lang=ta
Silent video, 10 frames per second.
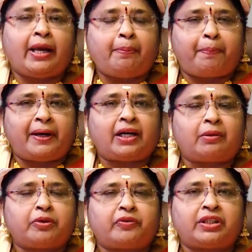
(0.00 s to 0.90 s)
இப்போ
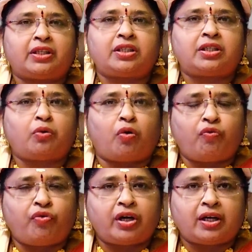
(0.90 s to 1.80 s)
நம்ம வந்துட்டு
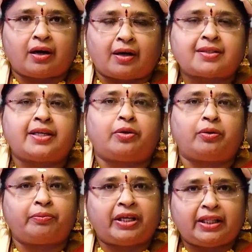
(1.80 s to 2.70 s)
ஒவ்வொரு
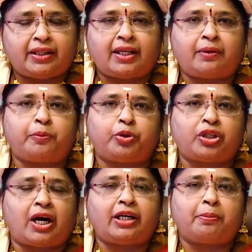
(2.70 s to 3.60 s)
ராசிக்கும் இந்த
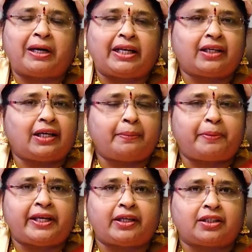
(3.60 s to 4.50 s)
புத்தாண்டு பலன்கள்
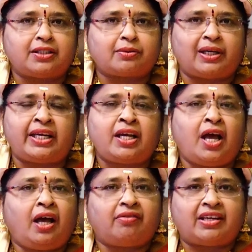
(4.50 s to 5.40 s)
எப்படி இருக்குன்னு சொல்லி
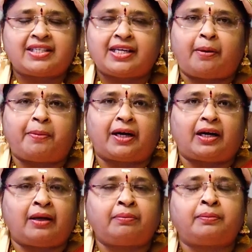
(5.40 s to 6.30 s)
வரிசையாக பார்க்கலாம்